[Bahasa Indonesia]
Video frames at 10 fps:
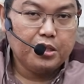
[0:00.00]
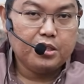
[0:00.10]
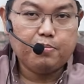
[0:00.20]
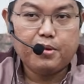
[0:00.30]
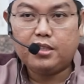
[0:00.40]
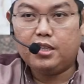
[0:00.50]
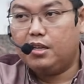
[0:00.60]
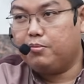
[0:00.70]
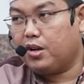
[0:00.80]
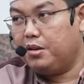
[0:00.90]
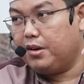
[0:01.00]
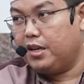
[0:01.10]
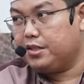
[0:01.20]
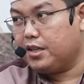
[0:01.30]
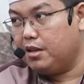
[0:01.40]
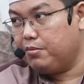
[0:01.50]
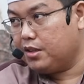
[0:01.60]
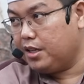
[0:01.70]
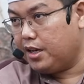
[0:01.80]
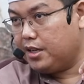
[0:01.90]
Seperti Ibrahim alaihissalam
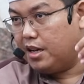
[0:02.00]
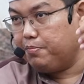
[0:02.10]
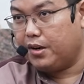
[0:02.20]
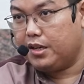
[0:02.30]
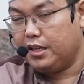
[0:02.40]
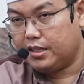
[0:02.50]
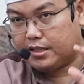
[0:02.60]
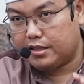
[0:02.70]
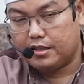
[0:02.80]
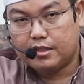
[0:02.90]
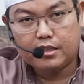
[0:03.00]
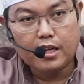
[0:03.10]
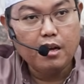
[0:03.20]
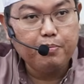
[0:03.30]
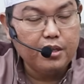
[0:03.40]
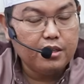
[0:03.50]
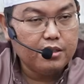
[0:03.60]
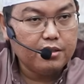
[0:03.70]
ketika dilempar di api.